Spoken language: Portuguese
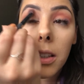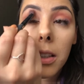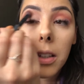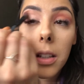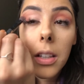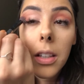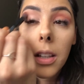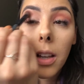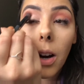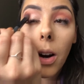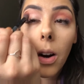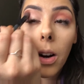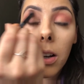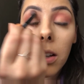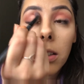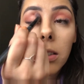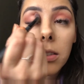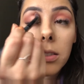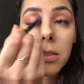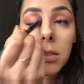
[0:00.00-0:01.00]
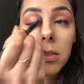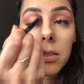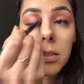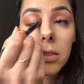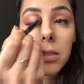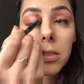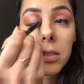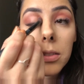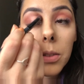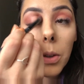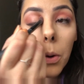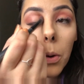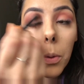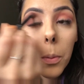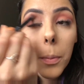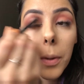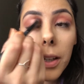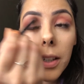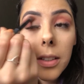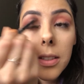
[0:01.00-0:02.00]
e ó, dou
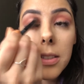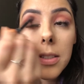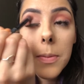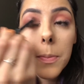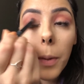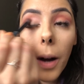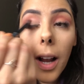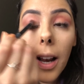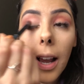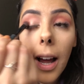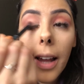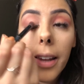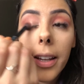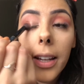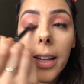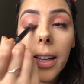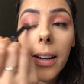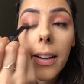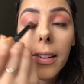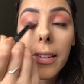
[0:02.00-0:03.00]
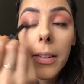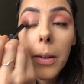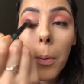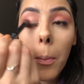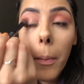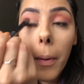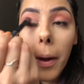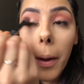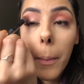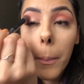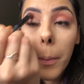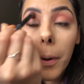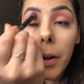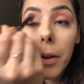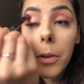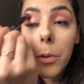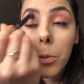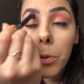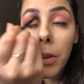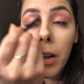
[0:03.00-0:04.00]
uma espalhada nele também para
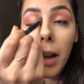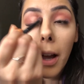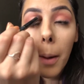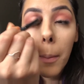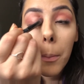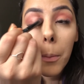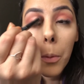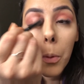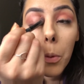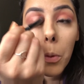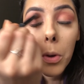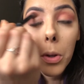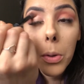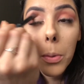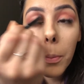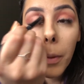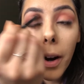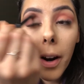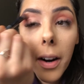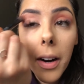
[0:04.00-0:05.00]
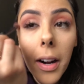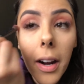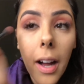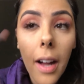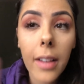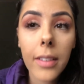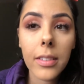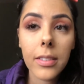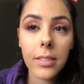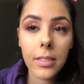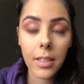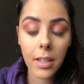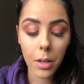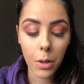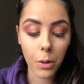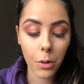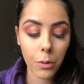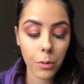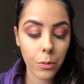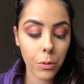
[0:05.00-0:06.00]
não ficar muito marcado.
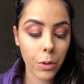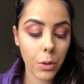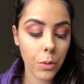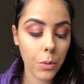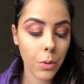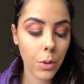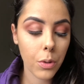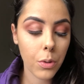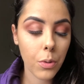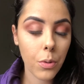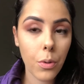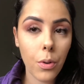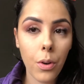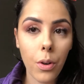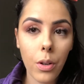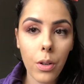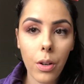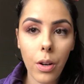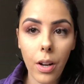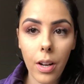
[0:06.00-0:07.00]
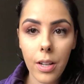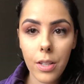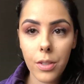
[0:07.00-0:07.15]
Vou no outro olho, olha a